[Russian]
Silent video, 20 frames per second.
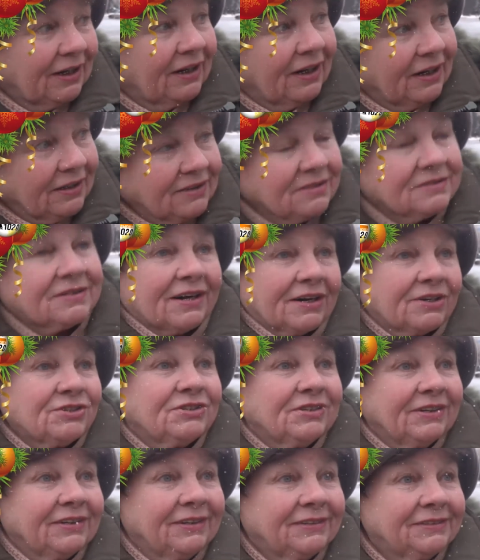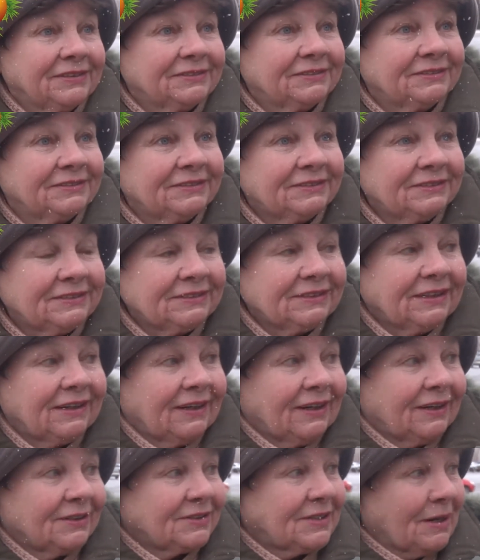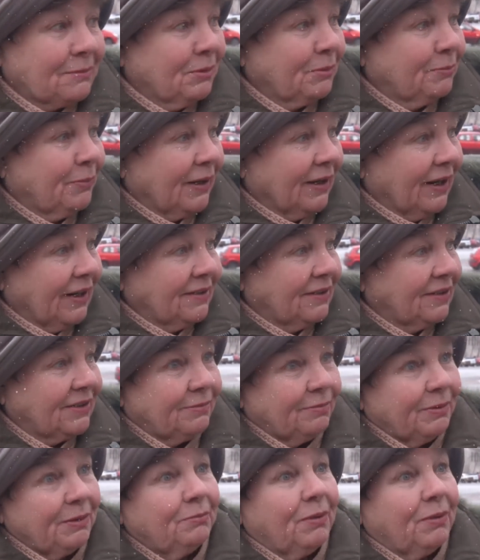Это страшно. Самый богатый теперь